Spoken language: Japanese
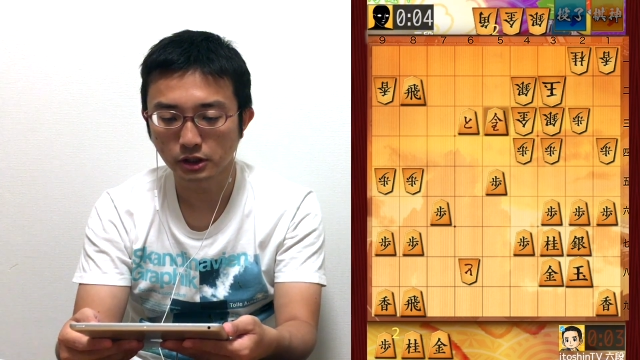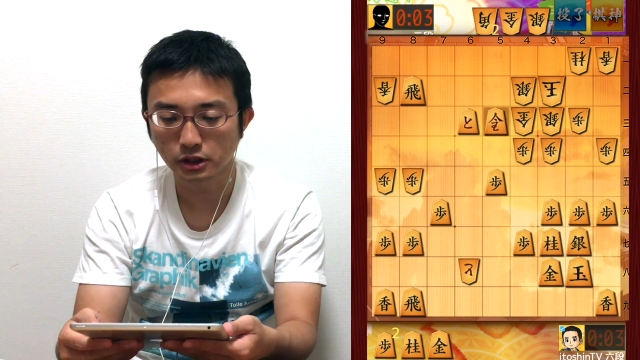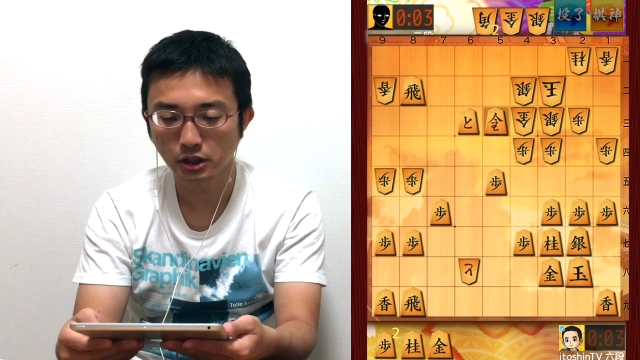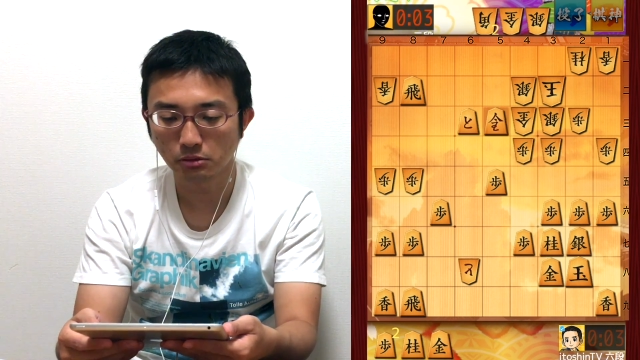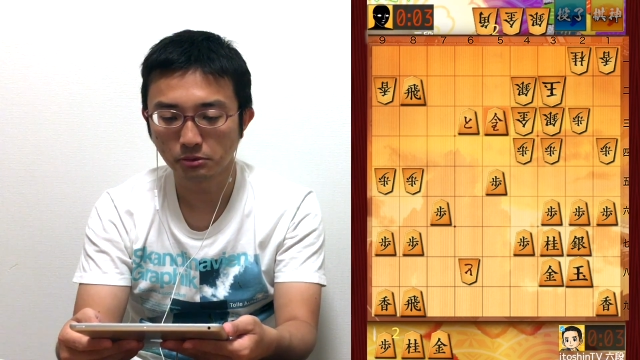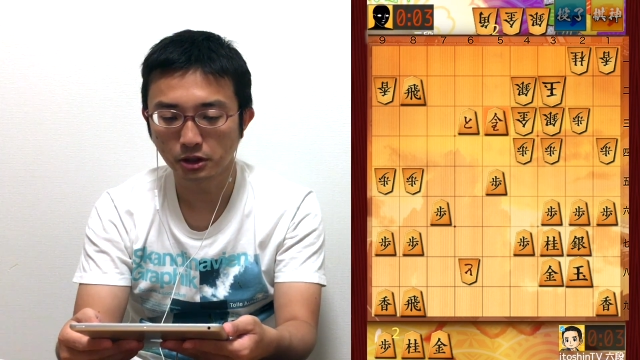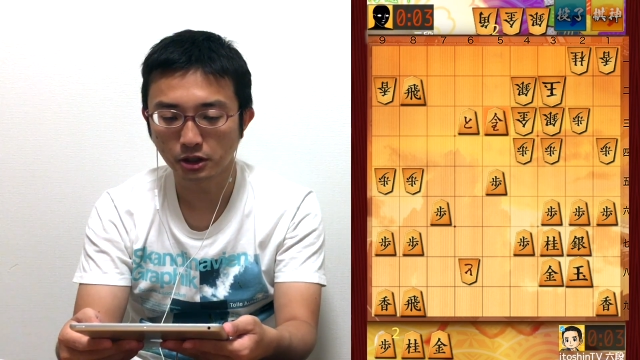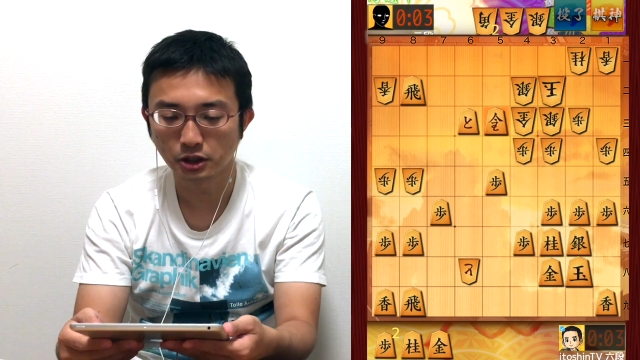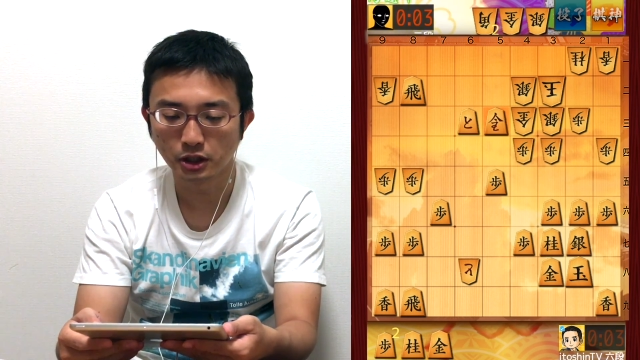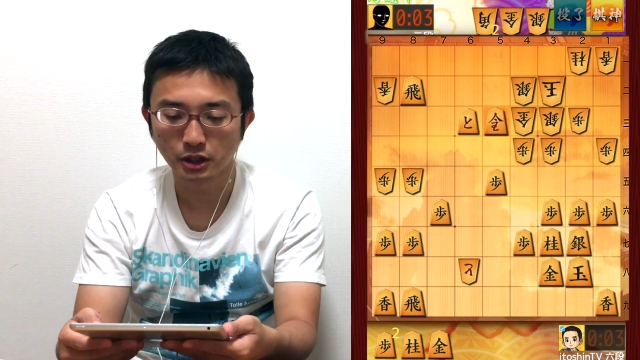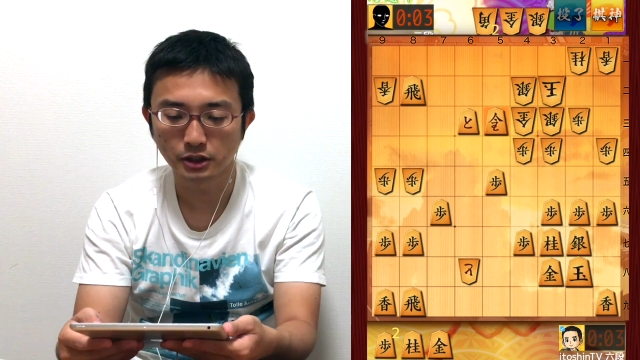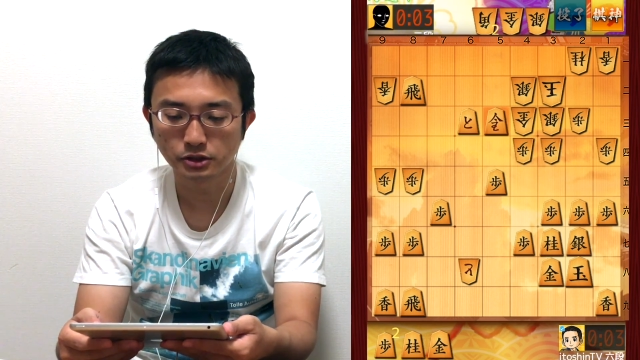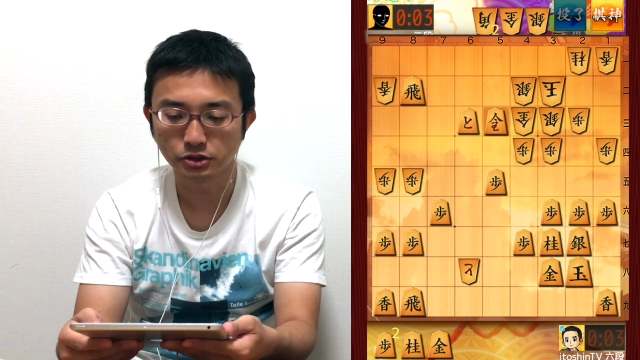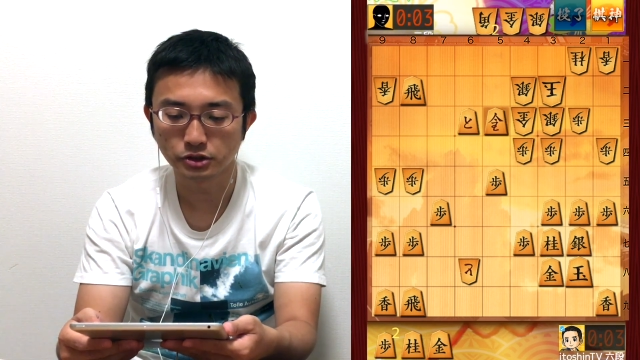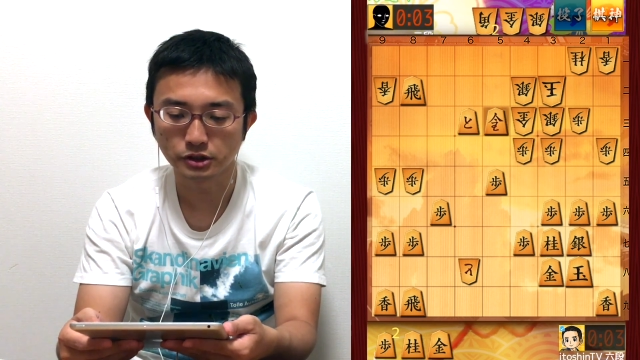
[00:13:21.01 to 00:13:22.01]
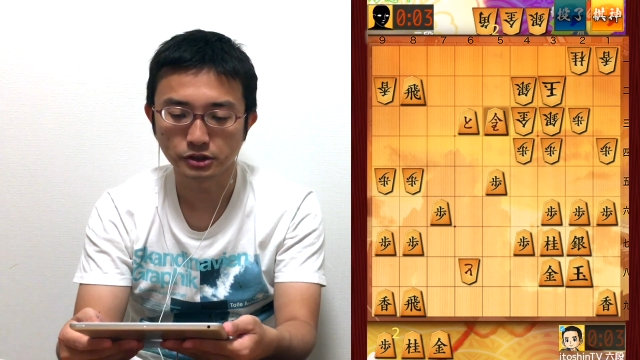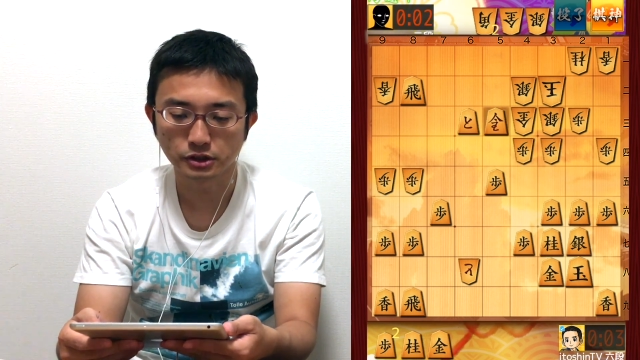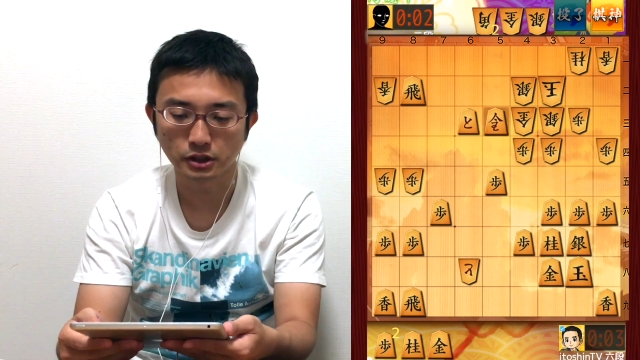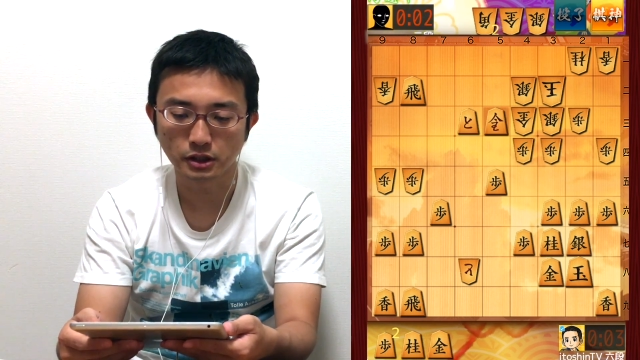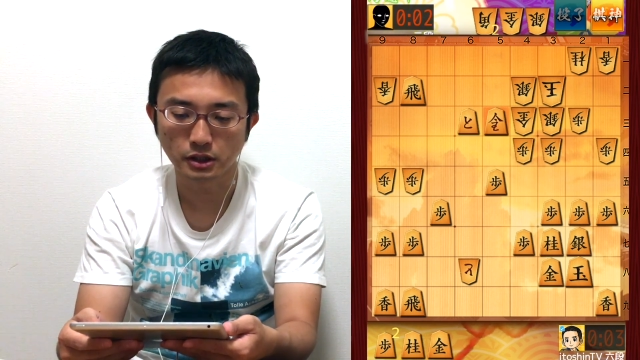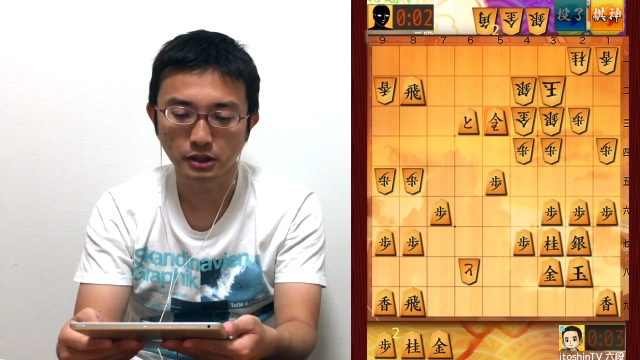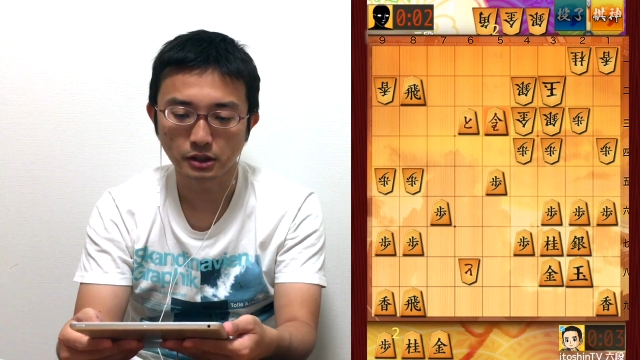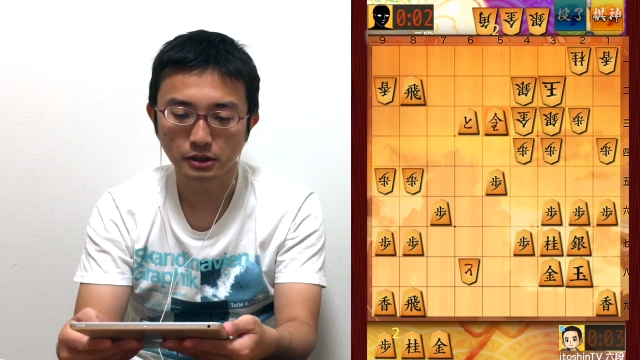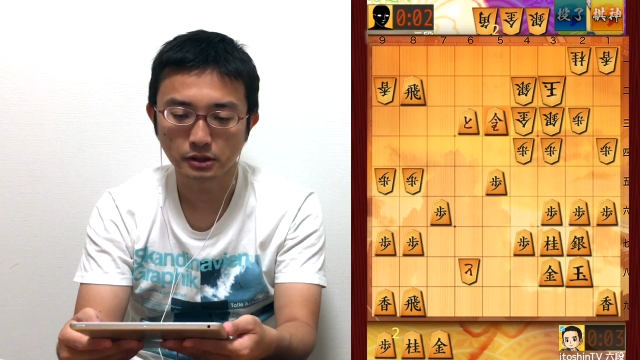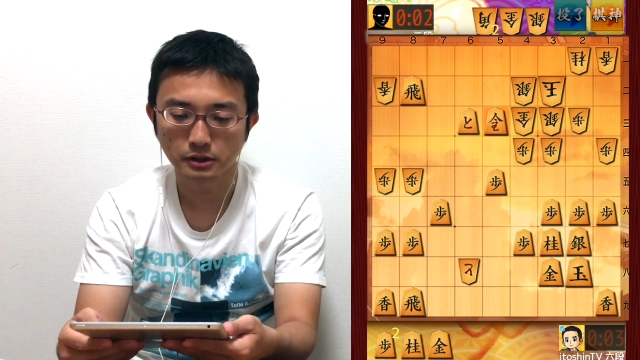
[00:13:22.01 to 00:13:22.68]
三金みたいな狙い筋ですね。